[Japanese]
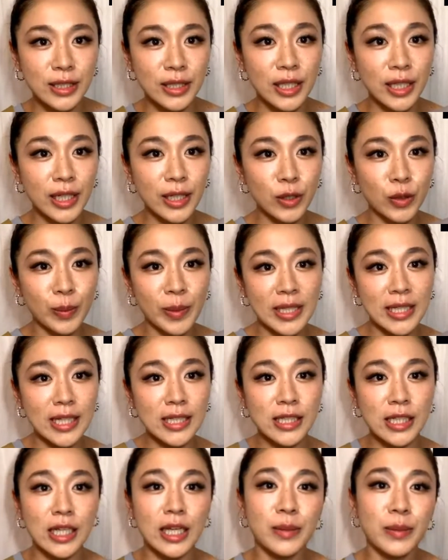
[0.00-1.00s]
次を目
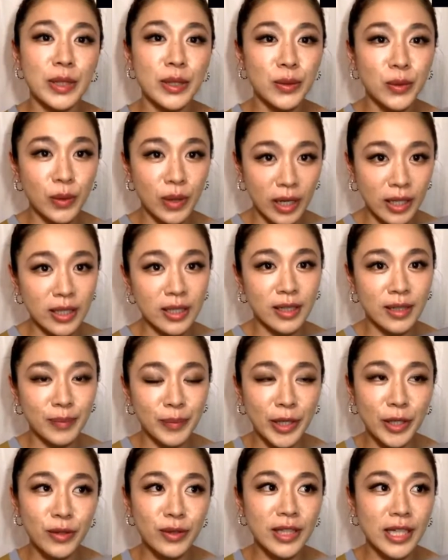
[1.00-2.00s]
指してやめようか
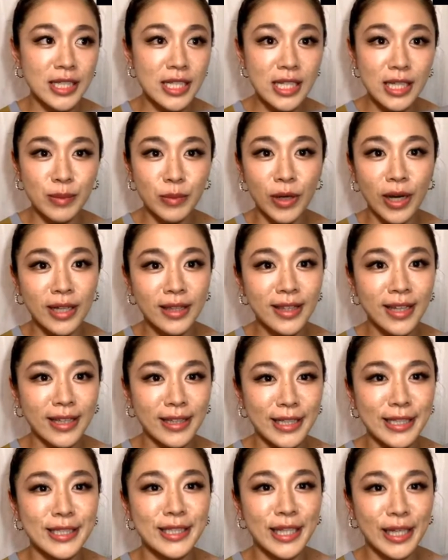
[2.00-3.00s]
迷った時期もあっ
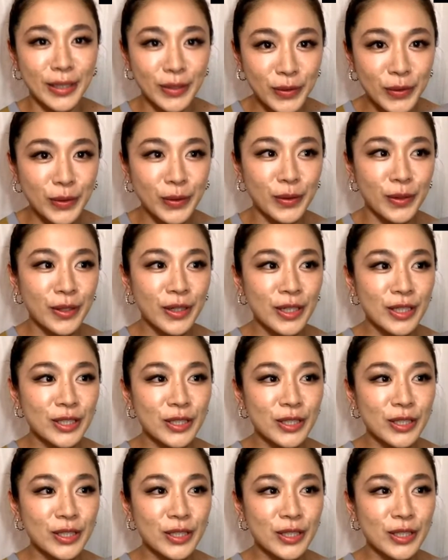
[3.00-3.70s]
たんですけど